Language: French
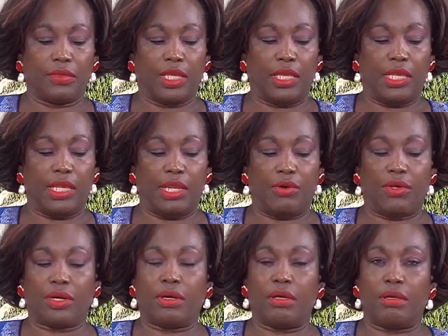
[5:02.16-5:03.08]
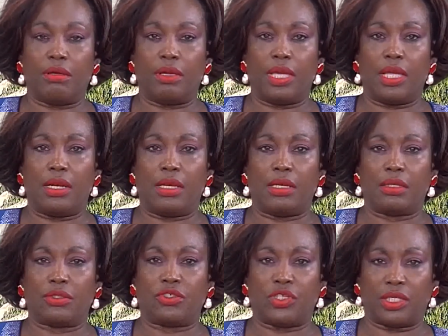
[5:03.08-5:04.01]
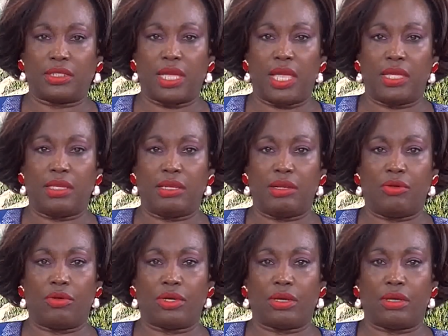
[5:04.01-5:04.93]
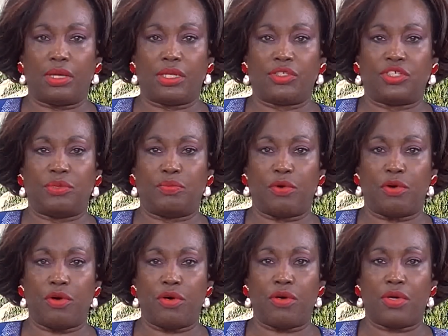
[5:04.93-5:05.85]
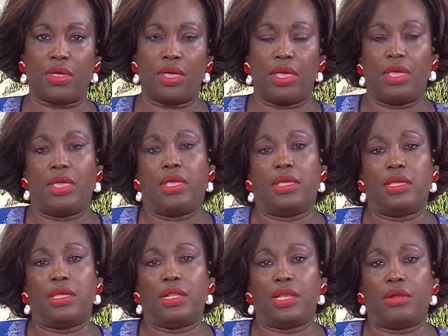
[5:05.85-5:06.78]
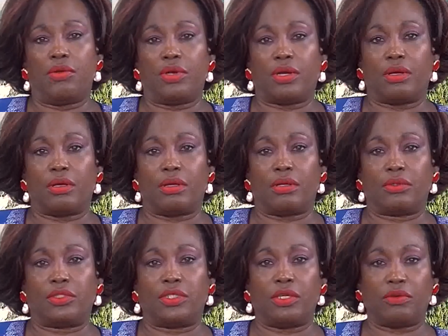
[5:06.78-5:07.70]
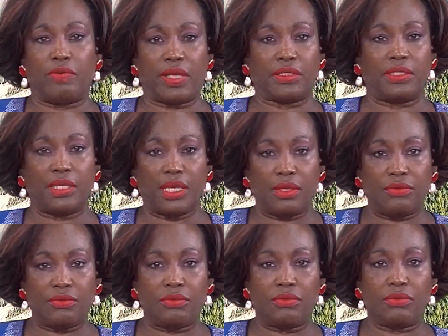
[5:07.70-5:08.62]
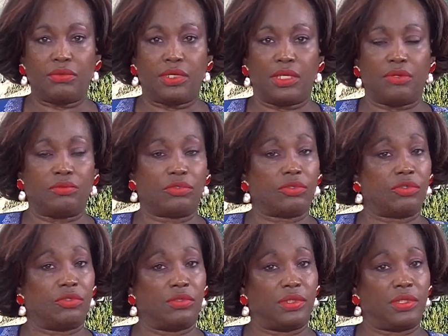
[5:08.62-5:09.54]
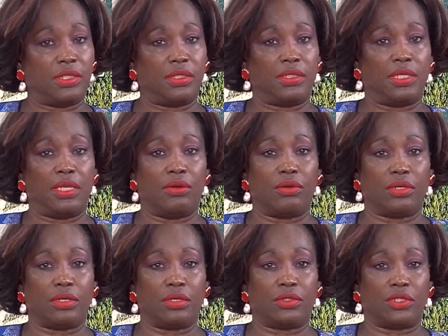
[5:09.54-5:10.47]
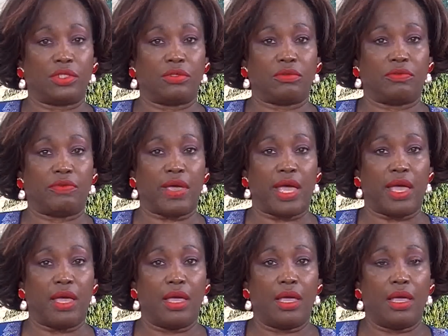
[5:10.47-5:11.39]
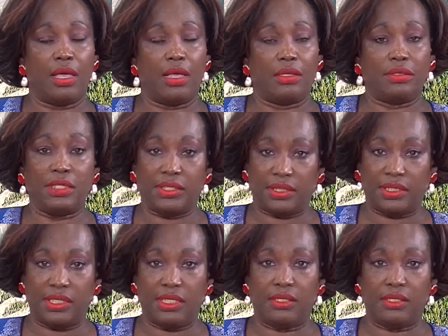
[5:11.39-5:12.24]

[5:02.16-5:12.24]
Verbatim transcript: Il est le grand El Shaddai, il est le grand El Gibor, il est le grand Jéhovah Sikeno, il est notre justice, il est le grand Jéhovah Nissi.